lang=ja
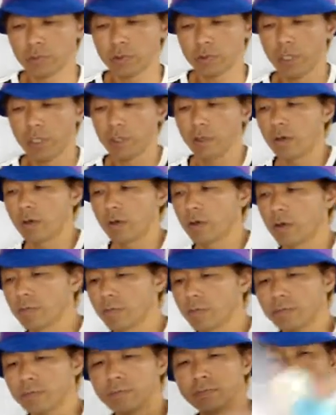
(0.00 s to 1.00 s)
これを
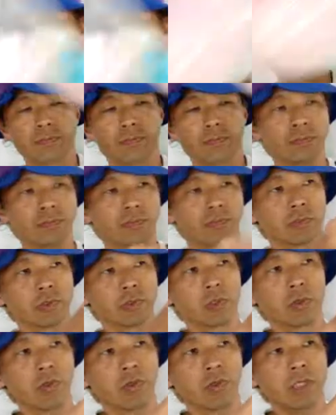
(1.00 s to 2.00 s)

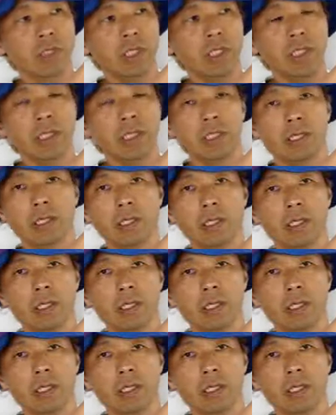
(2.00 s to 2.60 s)
ここにやっ